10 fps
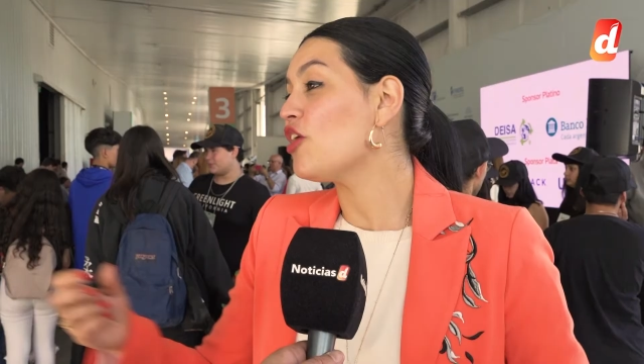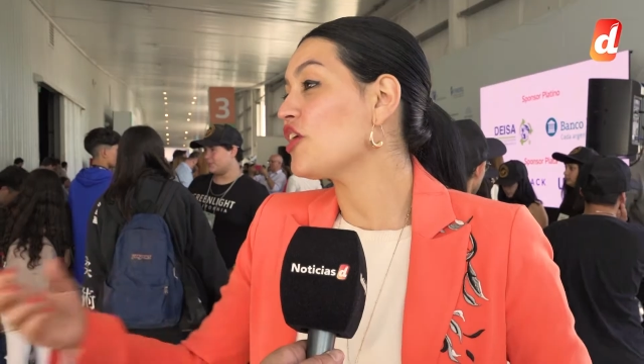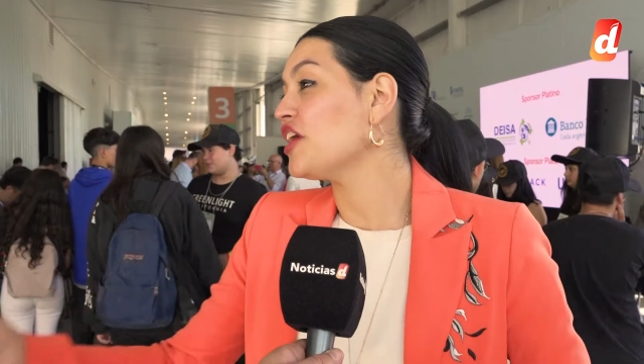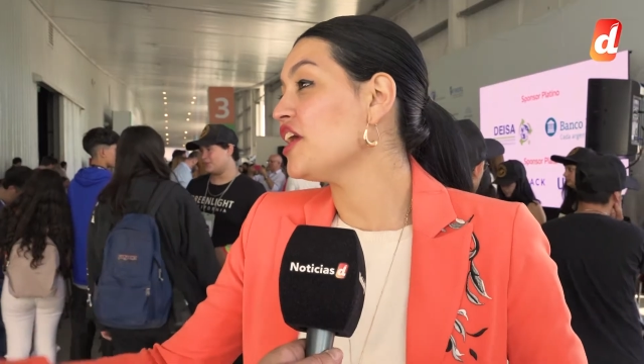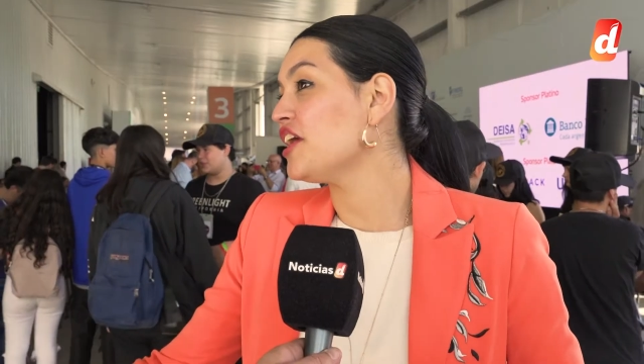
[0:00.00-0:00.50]
lo
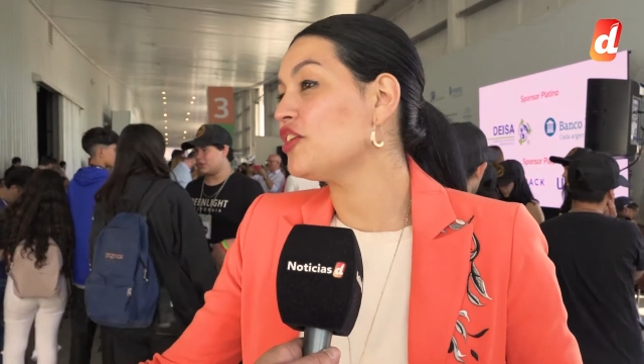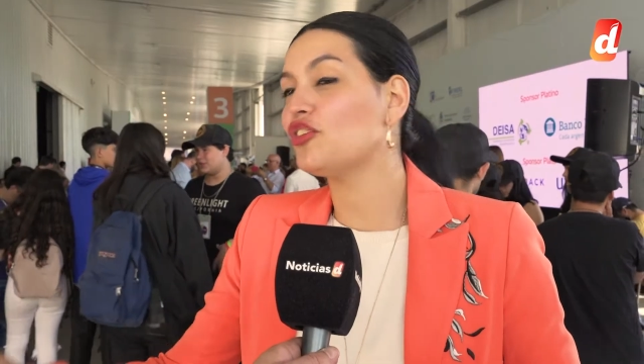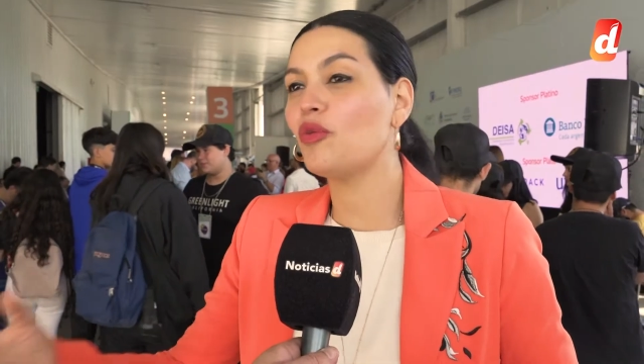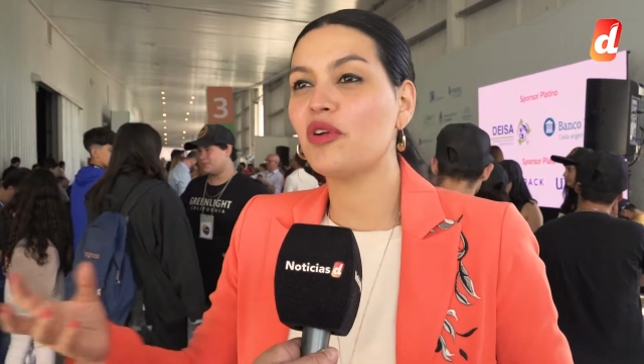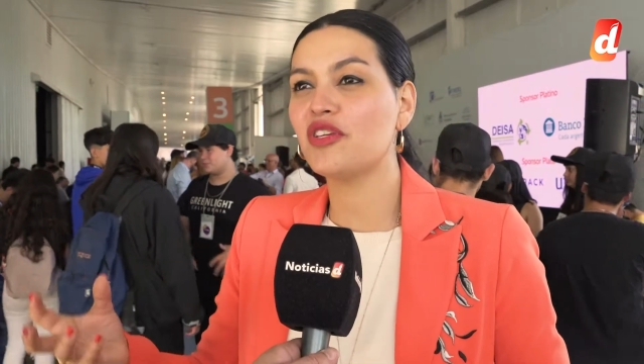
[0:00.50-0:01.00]
que en
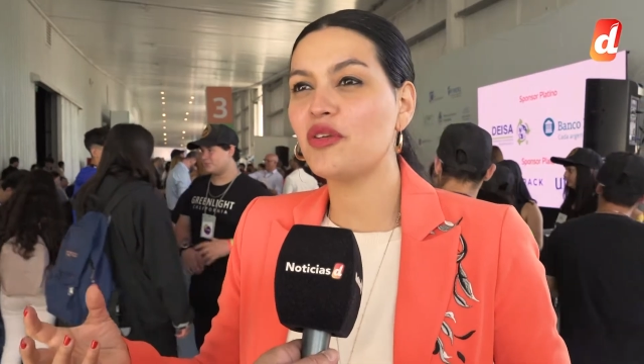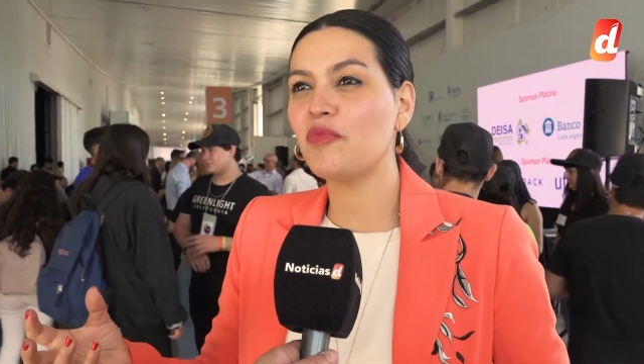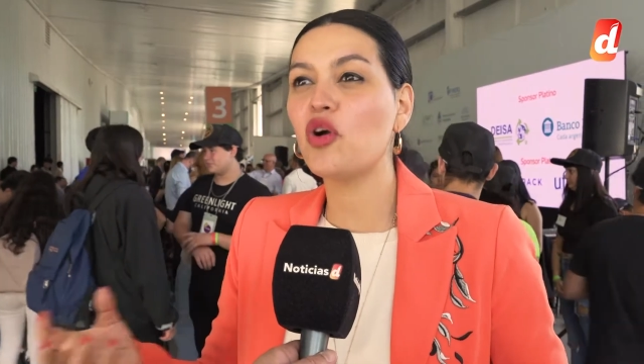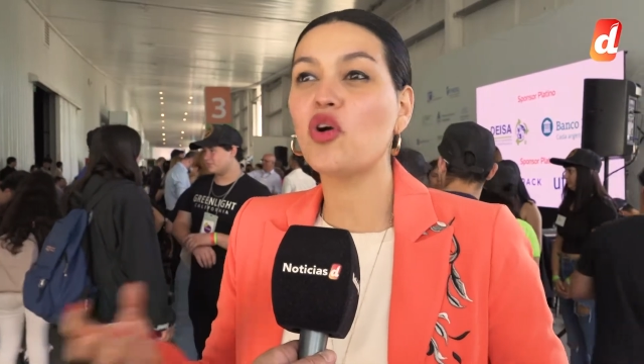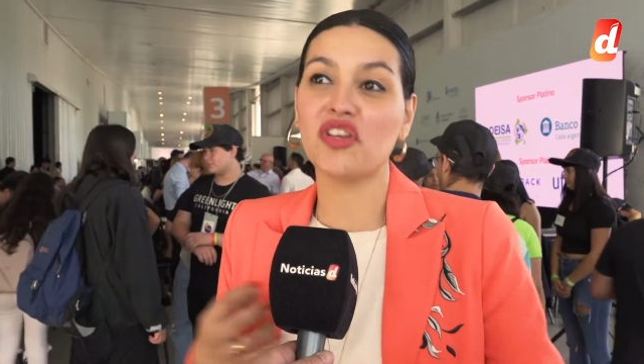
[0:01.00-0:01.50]
otros
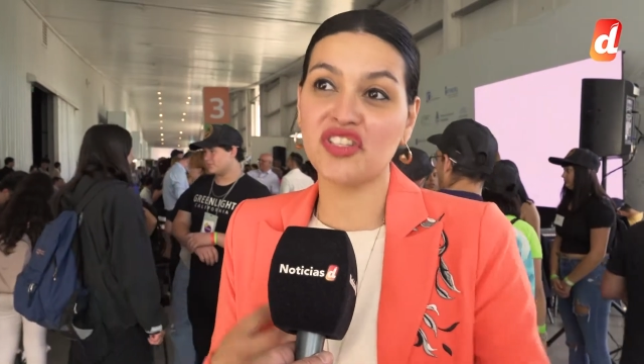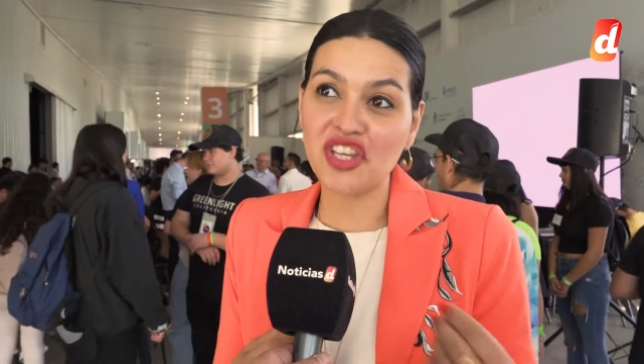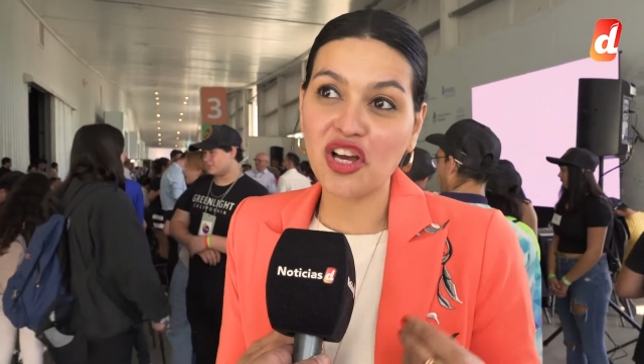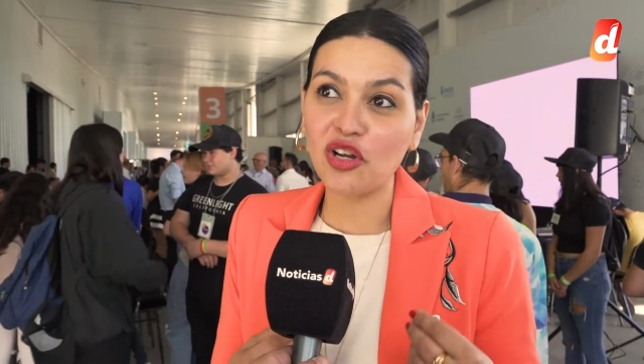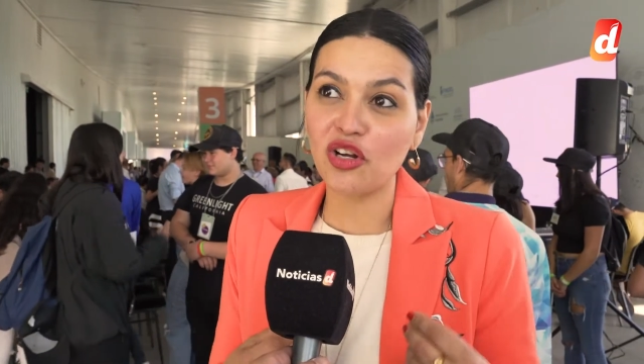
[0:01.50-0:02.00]
municipios
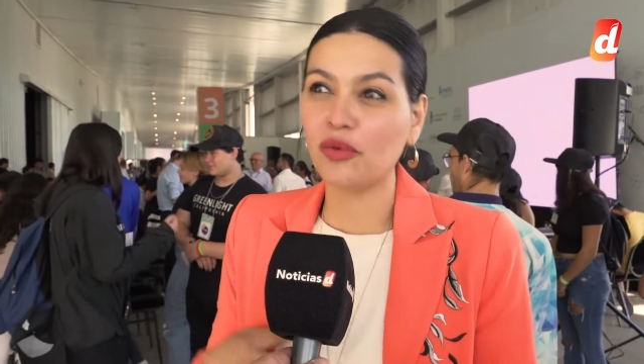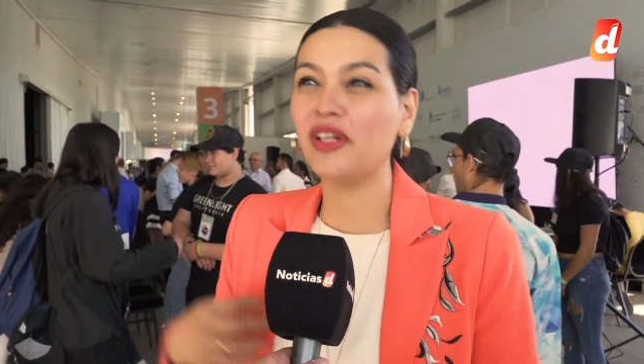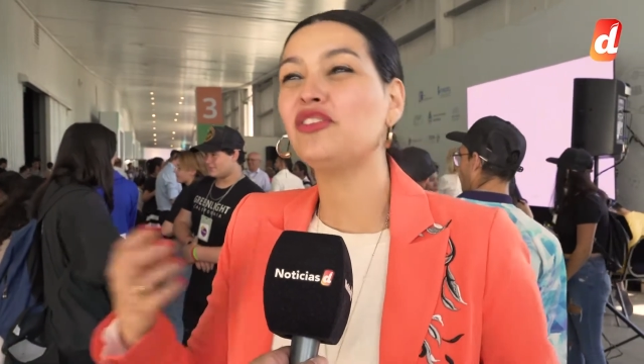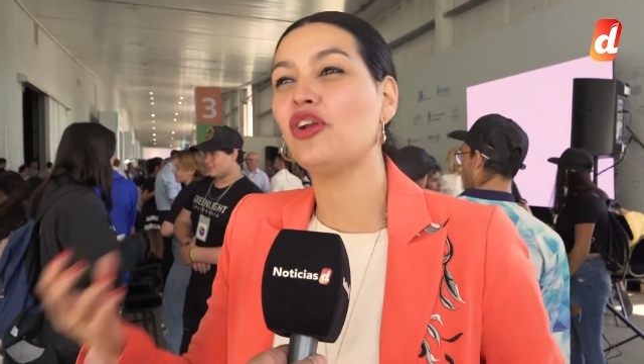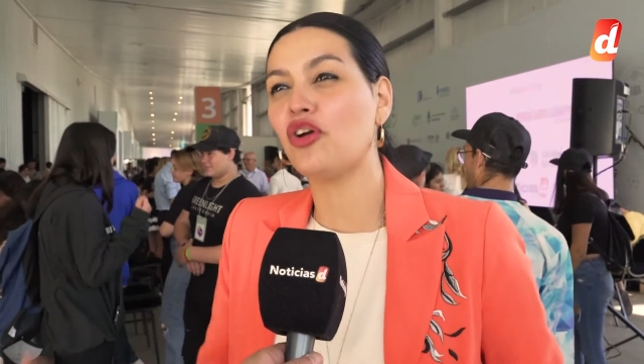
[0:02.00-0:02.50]
coincide con lo nuestro,